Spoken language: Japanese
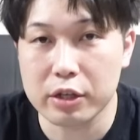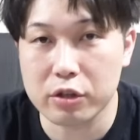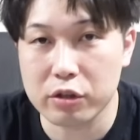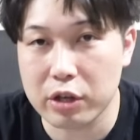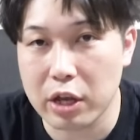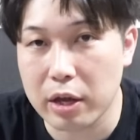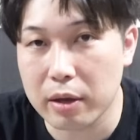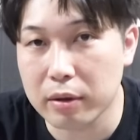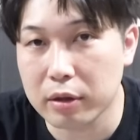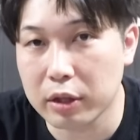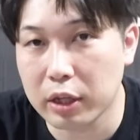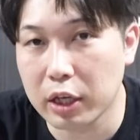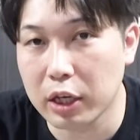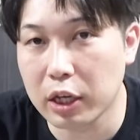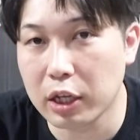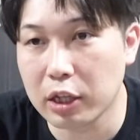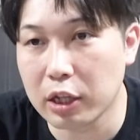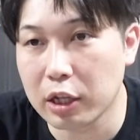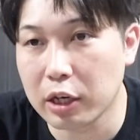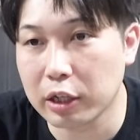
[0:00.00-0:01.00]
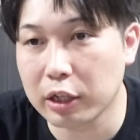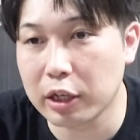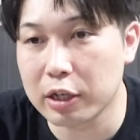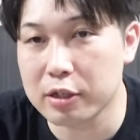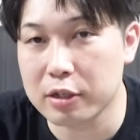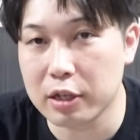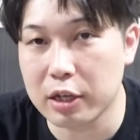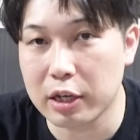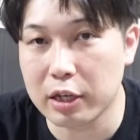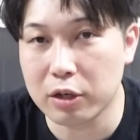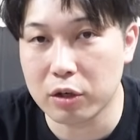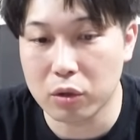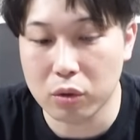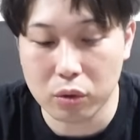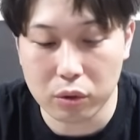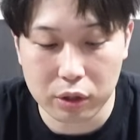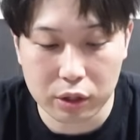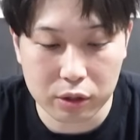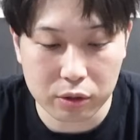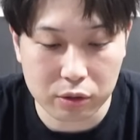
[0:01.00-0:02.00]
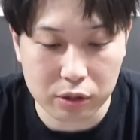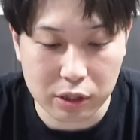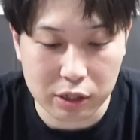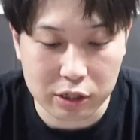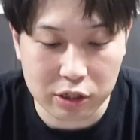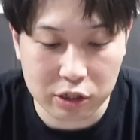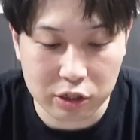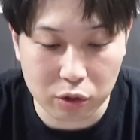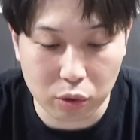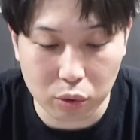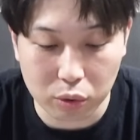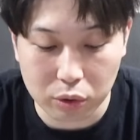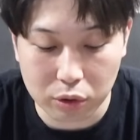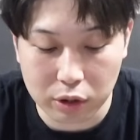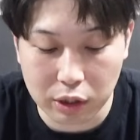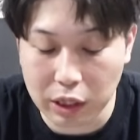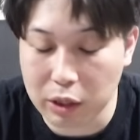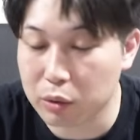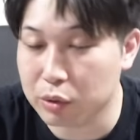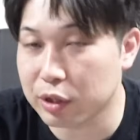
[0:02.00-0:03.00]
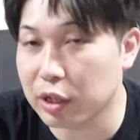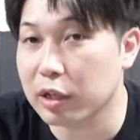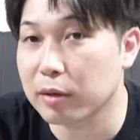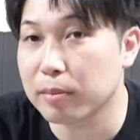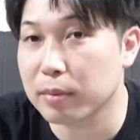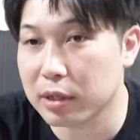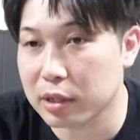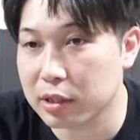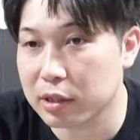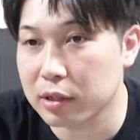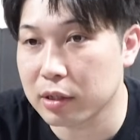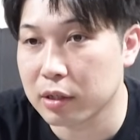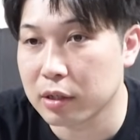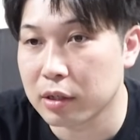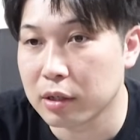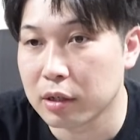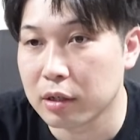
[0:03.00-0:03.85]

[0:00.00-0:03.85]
い、そして庭園7適正の犬塚シノでございます。